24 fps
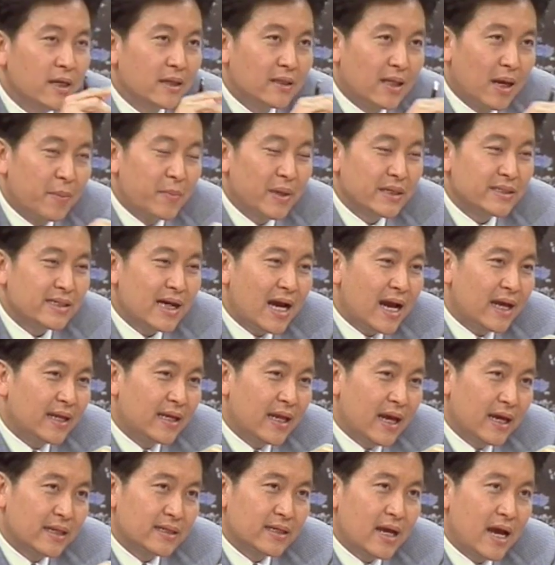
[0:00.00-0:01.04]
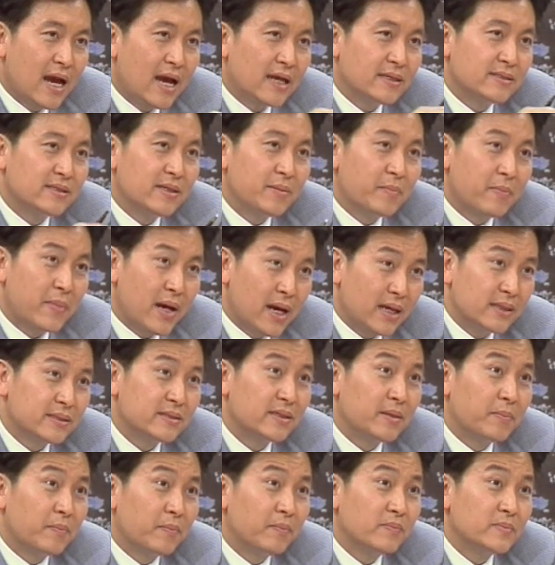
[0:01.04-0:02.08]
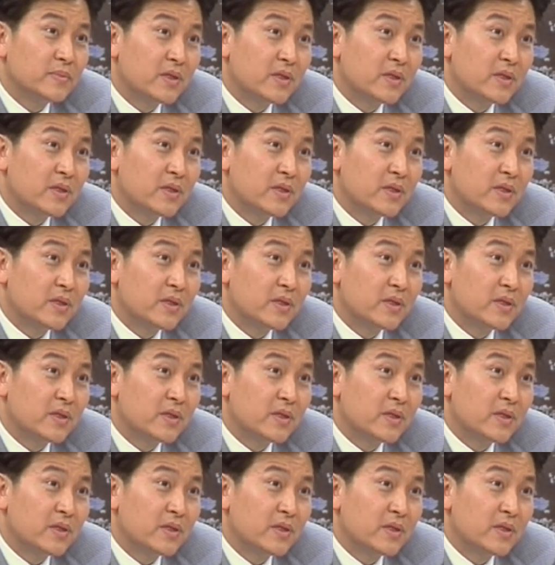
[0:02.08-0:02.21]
ธรรมชาติเนี่ยอาจจะ50-50